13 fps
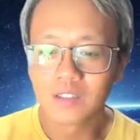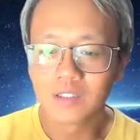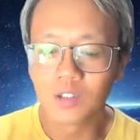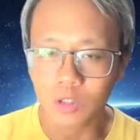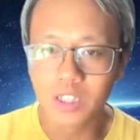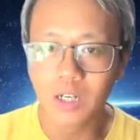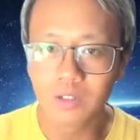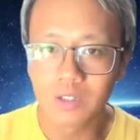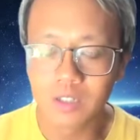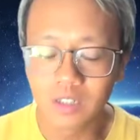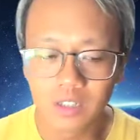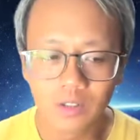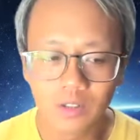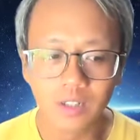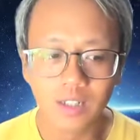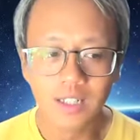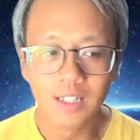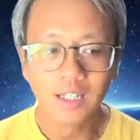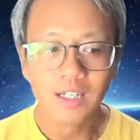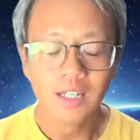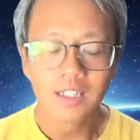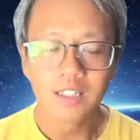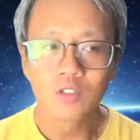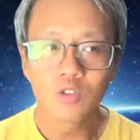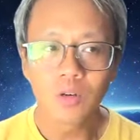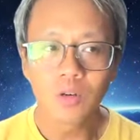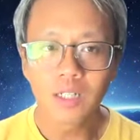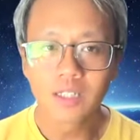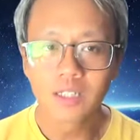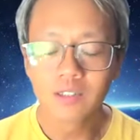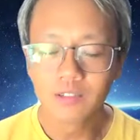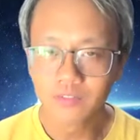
有效的策略，这句话其实